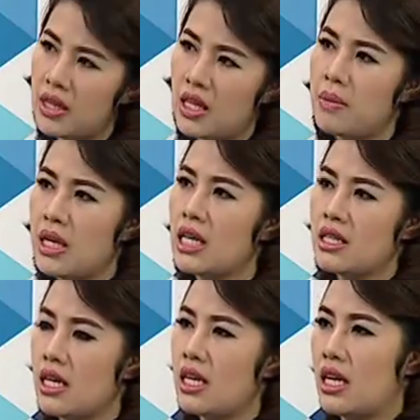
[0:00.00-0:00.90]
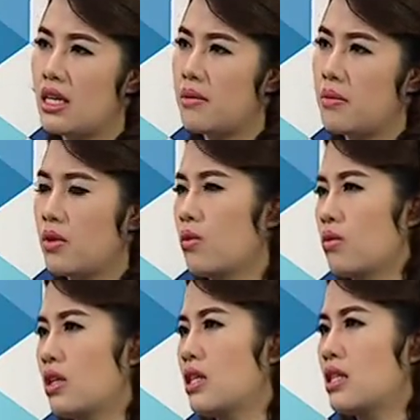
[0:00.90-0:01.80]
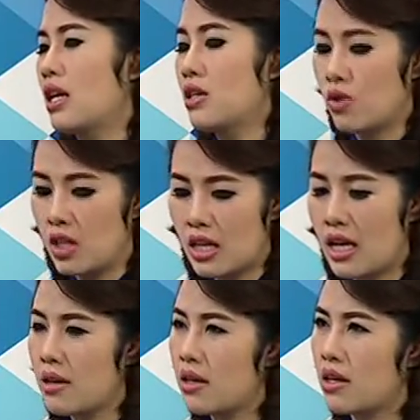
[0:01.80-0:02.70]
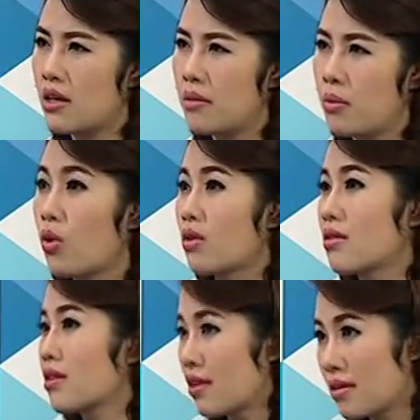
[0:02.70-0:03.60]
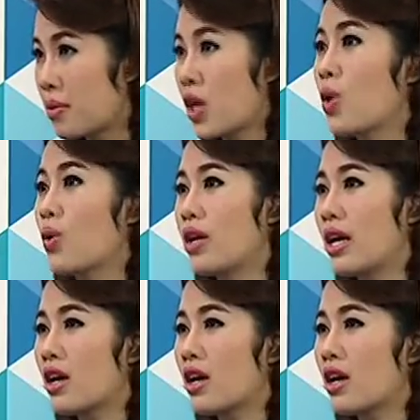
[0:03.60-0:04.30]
นธีม EEC เนี่ยส่วนที่จะได้ผล ประโยชน์เนี่ย